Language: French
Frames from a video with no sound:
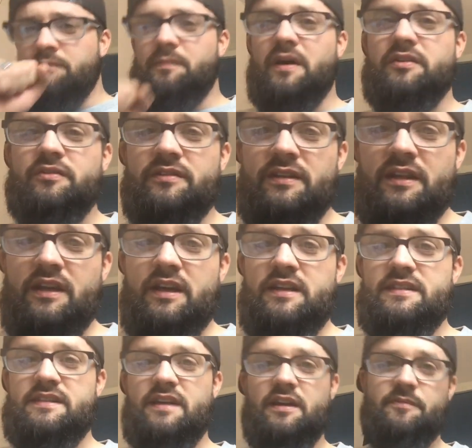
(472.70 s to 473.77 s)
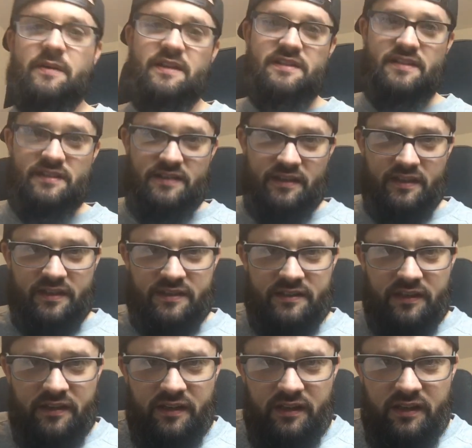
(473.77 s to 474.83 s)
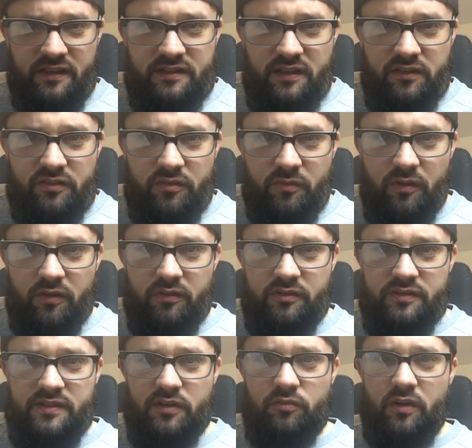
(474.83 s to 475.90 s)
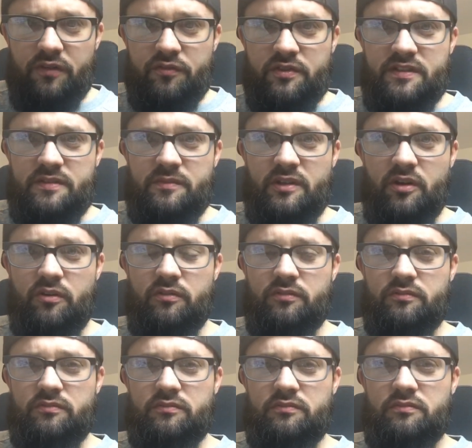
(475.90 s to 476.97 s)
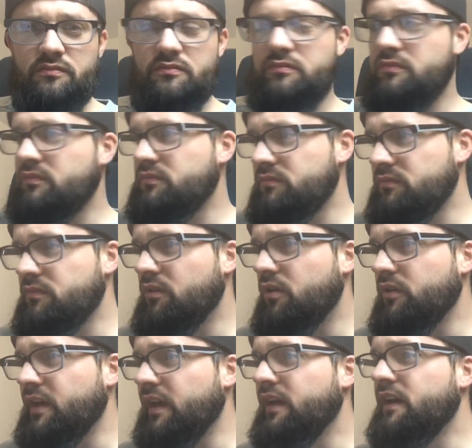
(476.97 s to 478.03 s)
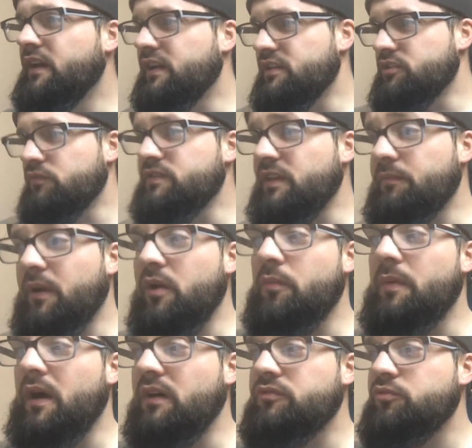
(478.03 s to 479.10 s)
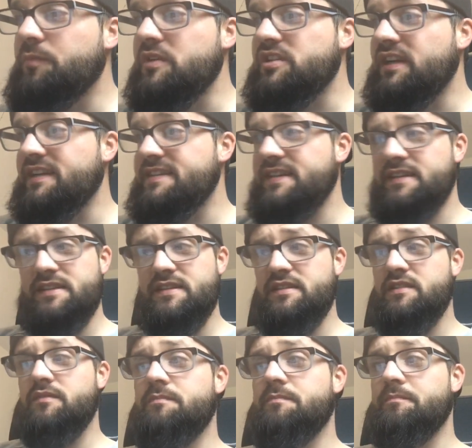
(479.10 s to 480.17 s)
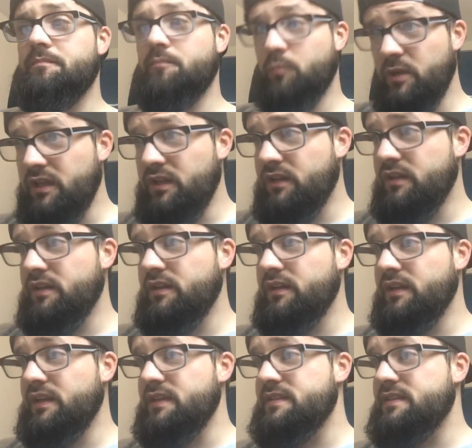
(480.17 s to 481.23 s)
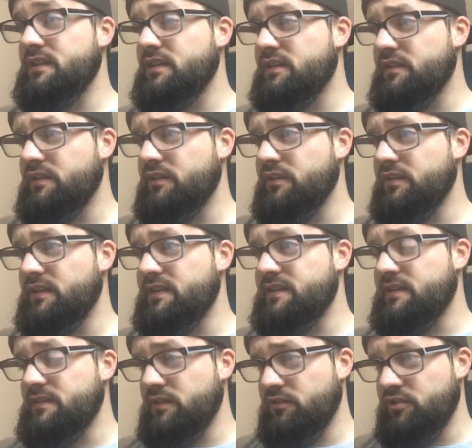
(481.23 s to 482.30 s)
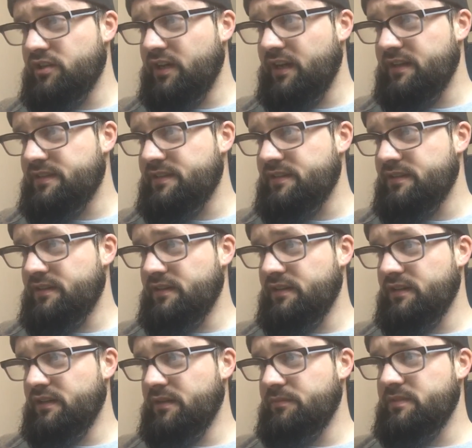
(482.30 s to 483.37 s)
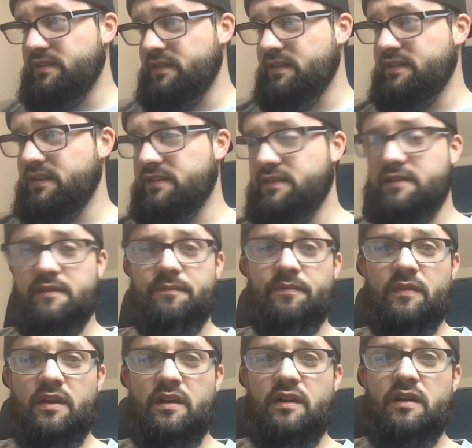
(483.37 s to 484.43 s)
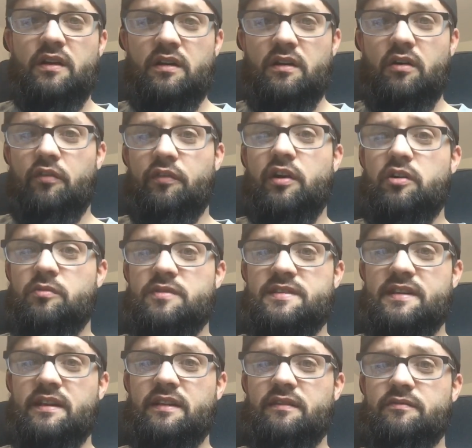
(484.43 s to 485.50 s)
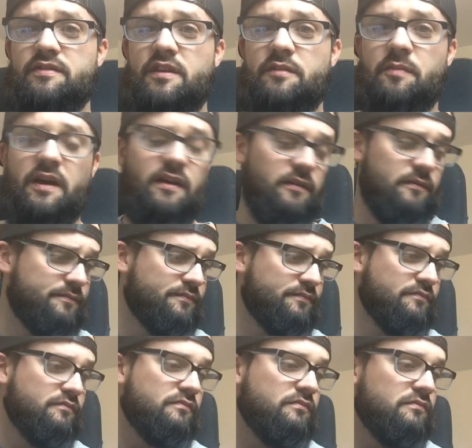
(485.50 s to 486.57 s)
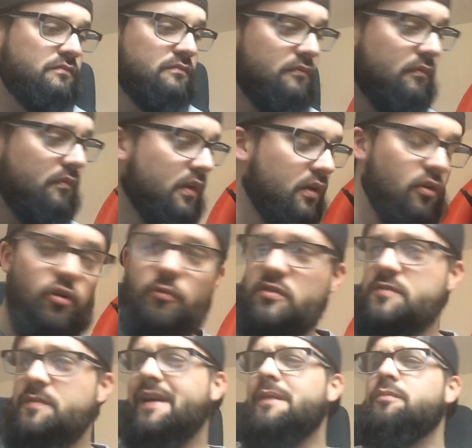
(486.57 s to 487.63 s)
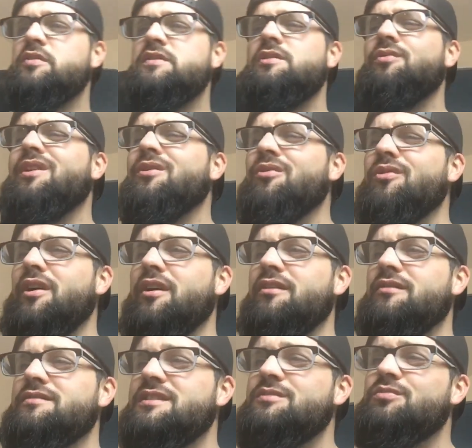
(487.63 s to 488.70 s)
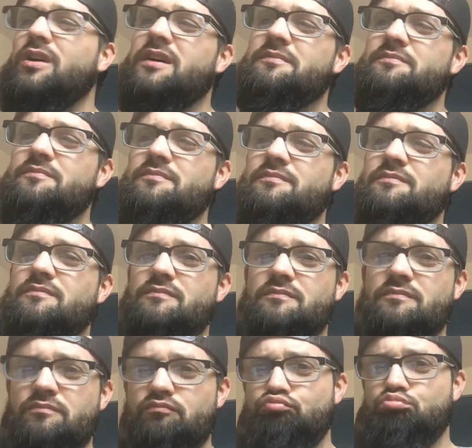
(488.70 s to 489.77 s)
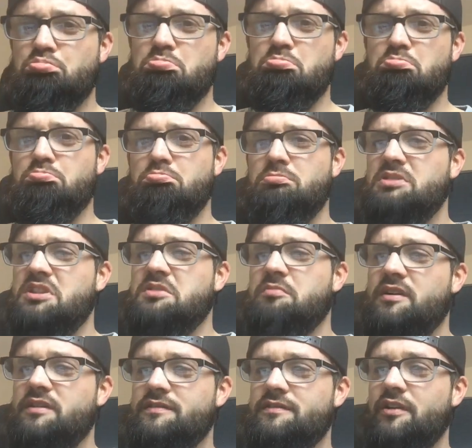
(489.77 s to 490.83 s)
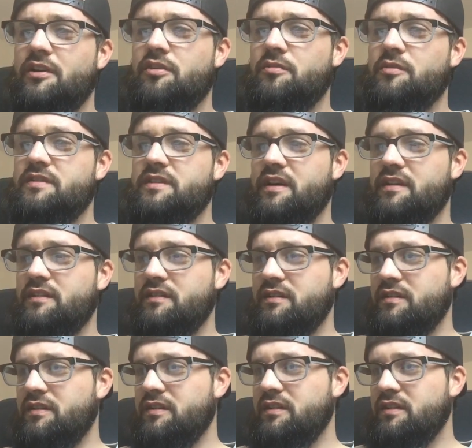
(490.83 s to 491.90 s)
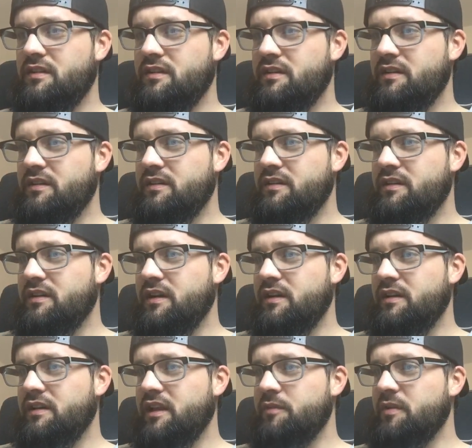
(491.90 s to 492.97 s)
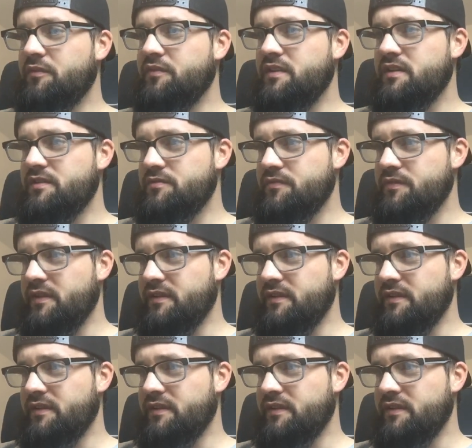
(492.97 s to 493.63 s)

Pardon. Snackbait, exactement. Le Sakura Foximino. Ok. Les gens, vous êtes prêts ou pas Tu pêches à l'insecte Oui l'insecte, euh, les insectes de chez Reigns, les petits insectes. On va commencer Vous êtes prêts commence par les petits ou les leurs Dites-moi. Dites-moi dans les commentaires. Libel vous